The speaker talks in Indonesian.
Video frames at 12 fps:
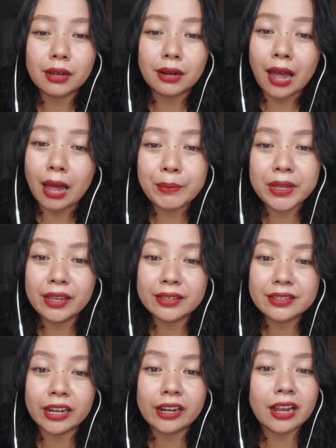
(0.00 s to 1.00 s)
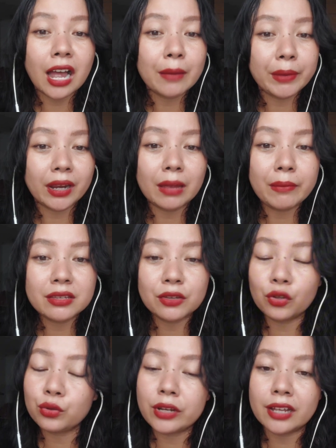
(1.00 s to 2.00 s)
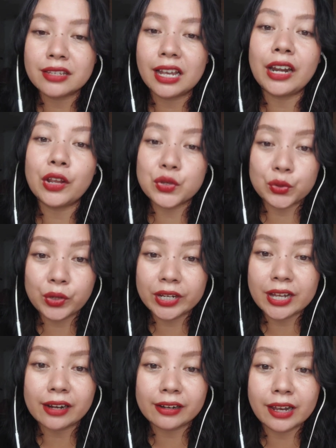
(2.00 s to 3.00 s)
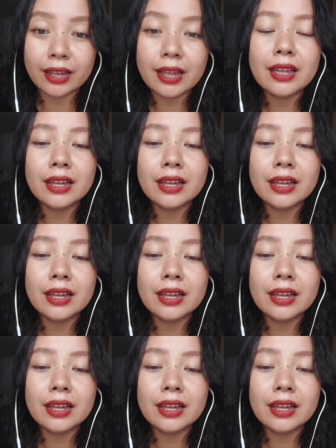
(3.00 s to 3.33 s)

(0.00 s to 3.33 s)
habis, kadang hampir habis itu sudah sangat disyukuri karena